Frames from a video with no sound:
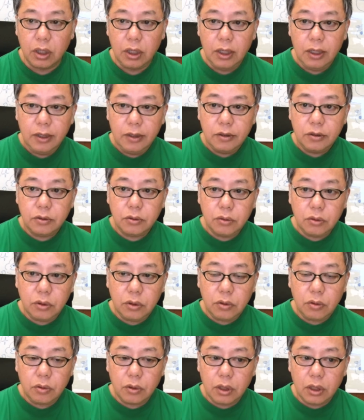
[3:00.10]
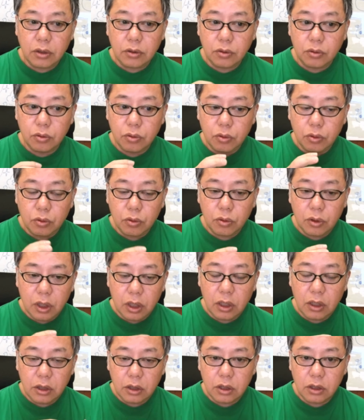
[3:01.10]
は、その人がその事
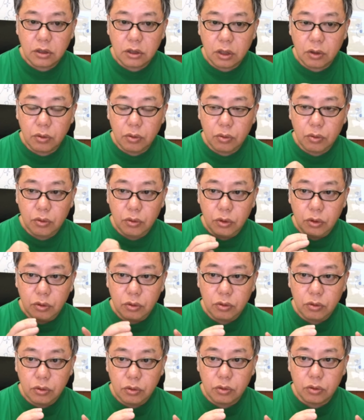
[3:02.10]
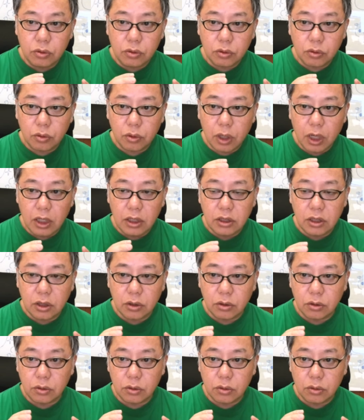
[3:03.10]
柄に対してどういうその解
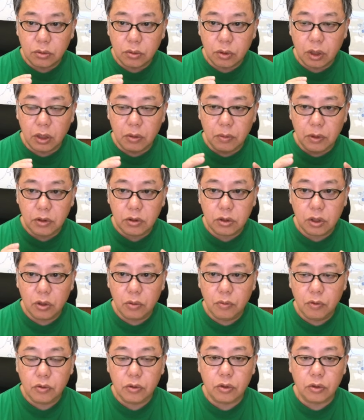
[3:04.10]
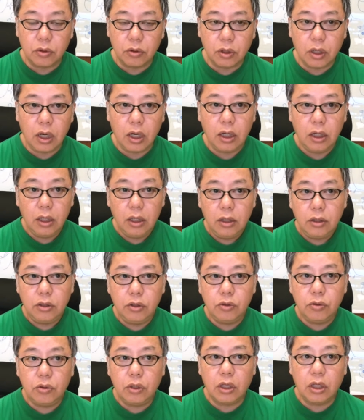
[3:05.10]
釈とか意味付けを持ってるか
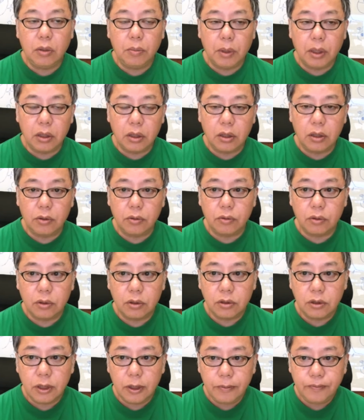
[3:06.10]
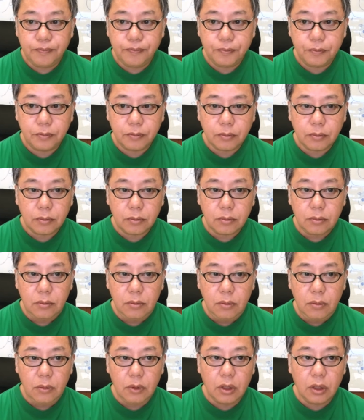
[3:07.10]
によって決まってるんですね。
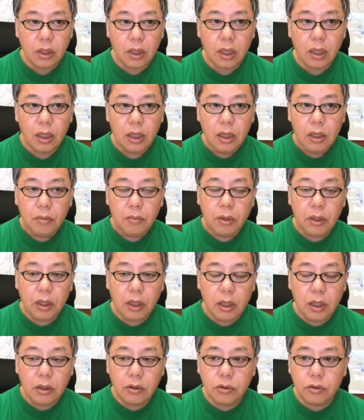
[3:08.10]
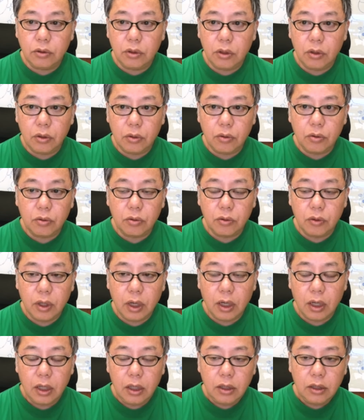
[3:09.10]
で、まあ、怒るっていうこと
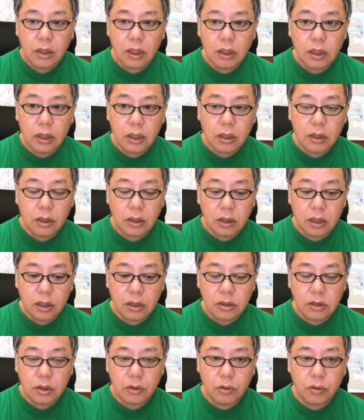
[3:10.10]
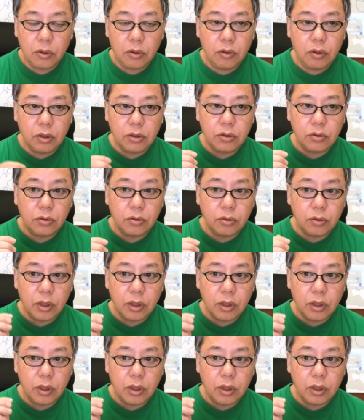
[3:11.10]
は、何かに対してこれは